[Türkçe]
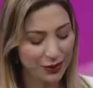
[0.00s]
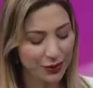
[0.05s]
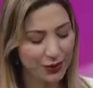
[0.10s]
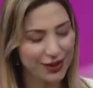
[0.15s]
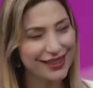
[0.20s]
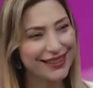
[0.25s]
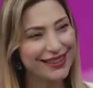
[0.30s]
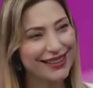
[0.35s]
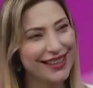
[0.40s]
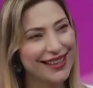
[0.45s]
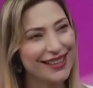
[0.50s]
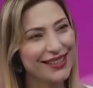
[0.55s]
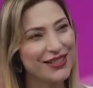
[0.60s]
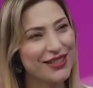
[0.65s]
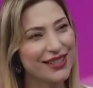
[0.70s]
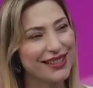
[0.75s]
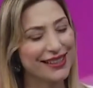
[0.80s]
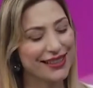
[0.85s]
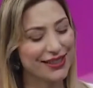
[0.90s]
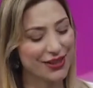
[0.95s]
onları da
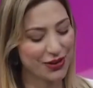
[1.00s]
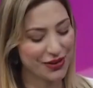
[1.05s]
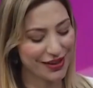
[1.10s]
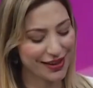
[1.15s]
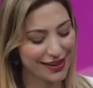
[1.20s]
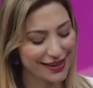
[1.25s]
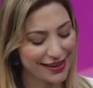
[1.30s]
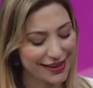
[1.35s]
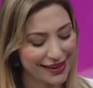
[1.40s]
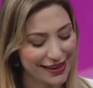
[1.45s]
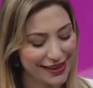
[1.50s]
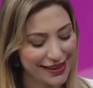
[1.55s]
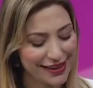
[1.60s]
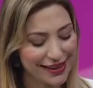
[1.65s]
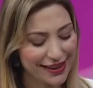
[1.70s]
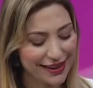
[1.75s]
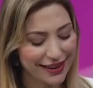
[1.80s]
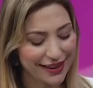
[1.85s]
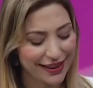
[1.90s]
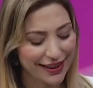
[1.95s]
gerçekleştirirsiniz.
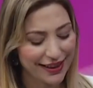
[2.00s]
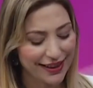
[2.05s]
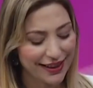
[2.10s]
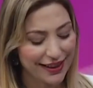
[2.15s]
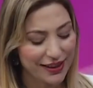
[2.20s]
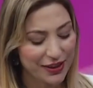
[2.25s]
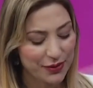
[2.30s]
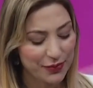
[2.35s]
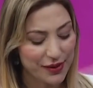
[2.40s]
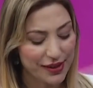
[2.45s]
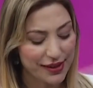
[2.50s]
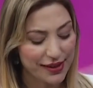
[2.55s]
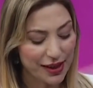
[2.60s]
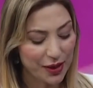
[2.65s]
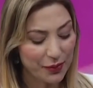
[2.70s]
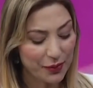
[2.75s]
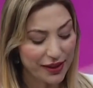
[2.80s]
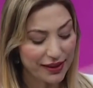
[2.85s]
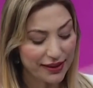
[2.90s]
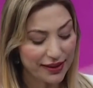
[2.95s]
Şimdi
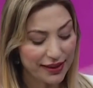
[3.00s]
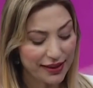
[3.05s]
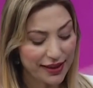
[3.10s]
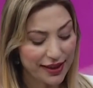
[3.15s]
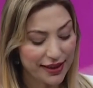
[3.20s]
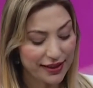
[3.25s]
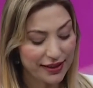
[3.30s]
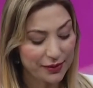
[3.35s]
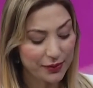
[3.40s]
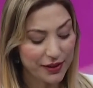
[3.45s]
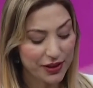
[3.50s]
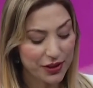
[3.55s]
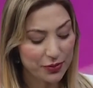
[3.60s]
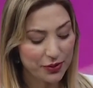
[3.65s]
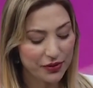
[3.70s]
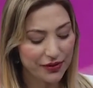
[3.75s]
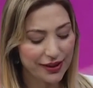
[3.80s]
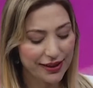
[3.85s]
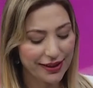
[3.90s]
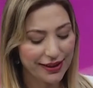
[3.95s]
Samanlar
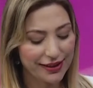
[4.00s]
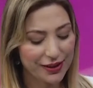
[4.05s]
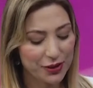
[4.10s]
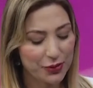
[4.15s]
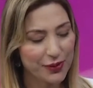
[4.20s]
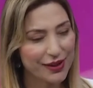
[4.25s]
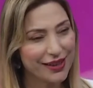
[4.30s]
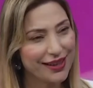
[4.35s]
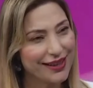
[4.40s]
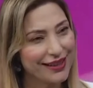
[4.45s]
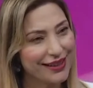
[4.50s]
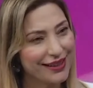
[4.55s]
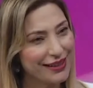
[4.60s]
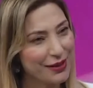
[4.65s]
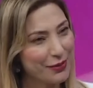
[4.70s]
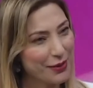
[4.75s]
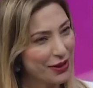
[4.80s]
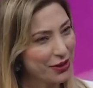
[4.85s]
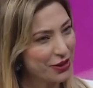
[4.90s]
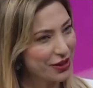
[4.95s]
Yardımlaşma ve Dayanışma Derneği
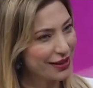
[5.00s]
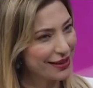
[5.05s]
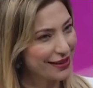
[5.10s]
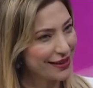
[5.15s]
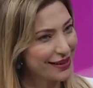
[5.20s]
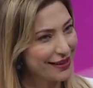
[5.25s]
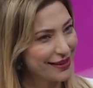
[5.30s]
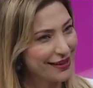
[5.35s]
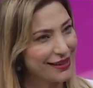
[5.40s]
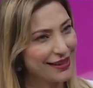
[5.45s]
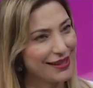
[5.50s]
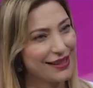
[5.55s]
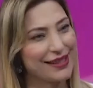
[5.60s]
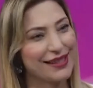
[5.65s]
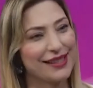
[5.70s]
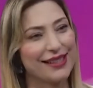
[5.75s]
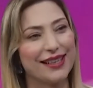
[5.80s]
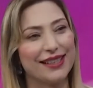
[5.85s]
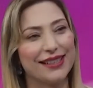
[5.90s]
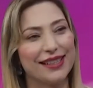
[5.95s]
de başkanısınız.
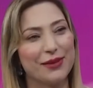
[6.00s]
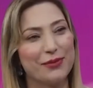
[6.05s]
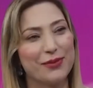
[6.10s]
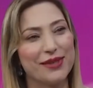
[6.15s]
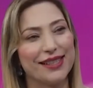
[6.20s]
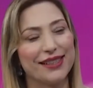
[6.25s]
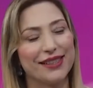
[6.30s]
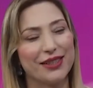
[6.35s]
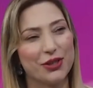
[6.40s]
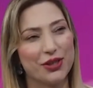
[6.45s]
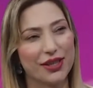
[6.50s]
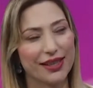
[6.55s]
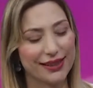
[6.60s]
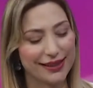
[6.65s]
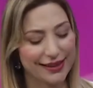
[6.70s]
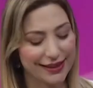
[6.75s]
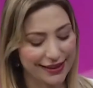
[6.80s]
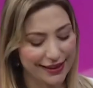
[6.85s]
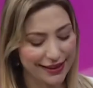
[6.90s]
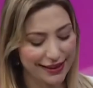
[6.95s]
Derneğimizle evet. ne
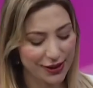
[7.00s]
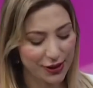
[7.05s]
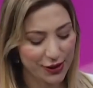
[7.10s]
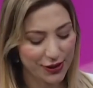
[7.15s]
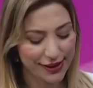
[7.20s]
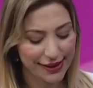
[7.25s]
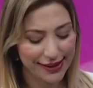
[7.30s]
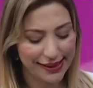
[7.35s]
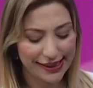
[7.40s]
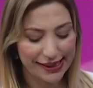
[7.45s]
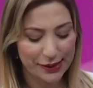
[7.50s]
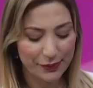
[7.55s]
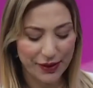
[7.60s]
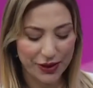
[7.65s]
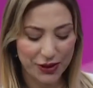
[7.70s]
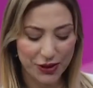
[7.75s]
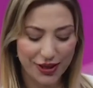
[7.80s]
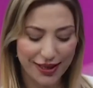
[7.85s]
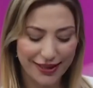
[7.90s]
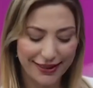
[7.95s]
şekilde tanıştınız?
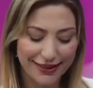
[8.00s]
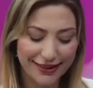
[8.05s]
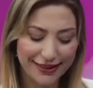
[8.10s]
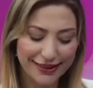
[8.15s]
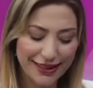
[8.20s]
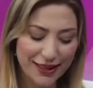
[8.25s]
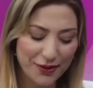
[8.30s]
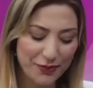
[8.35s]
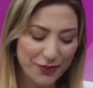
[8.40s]
Başkanlıktan